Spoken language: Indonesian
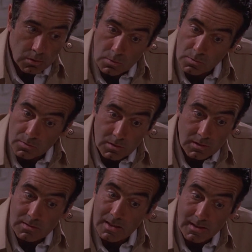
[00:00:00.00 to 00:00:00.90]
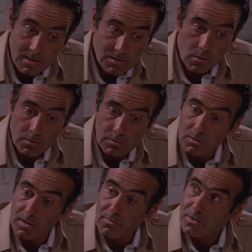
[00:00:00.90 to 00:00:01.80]
lama sebelum pesawat
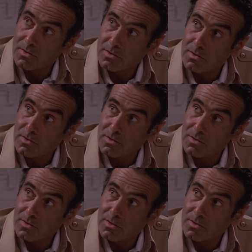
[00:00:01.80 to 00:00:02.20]
John tiba di